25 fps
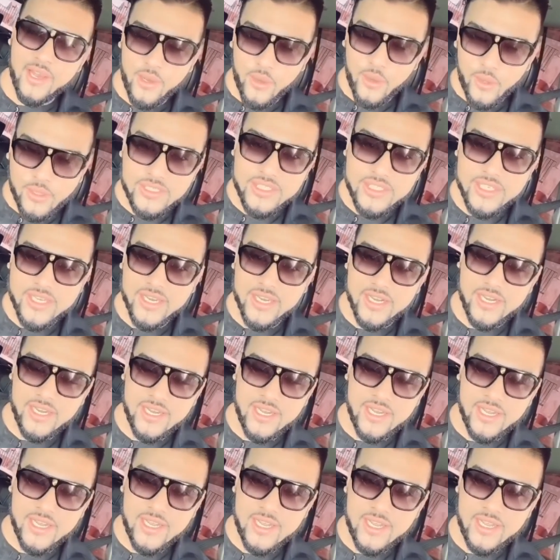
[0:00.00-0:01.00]
लॉन्च कर
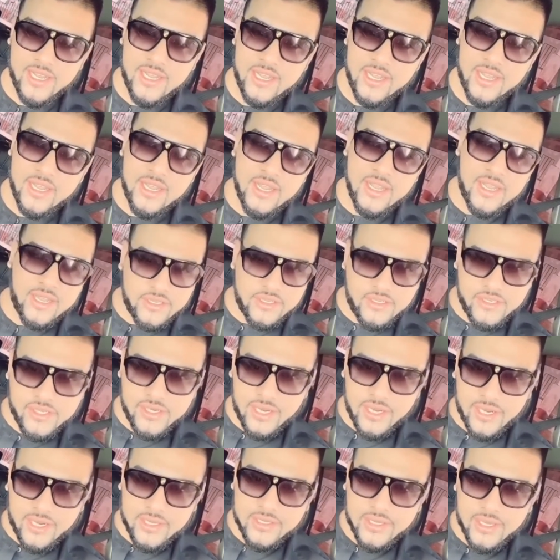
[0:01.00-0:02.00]
लिया है इन
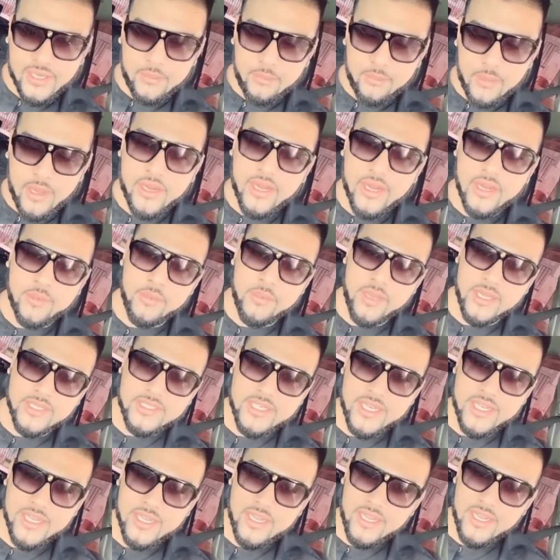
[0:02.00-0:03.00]
ताला मार्केट में आ
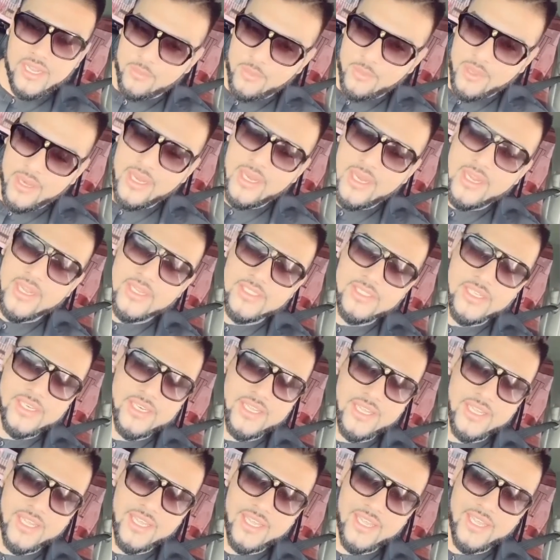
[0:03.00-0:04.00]
जाएगा हमारे लिए
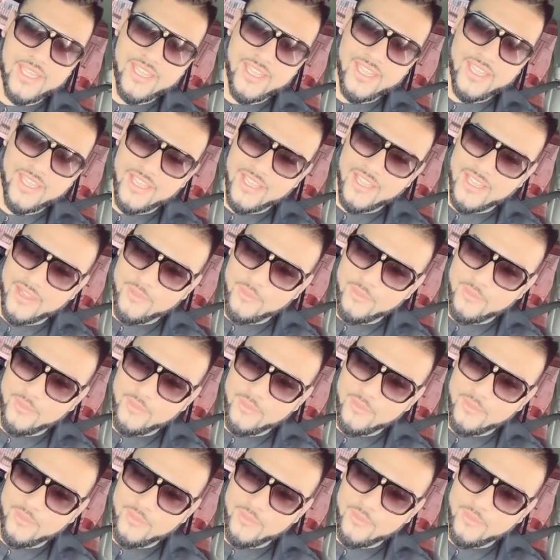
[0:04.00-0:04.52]
आसानी ये है कि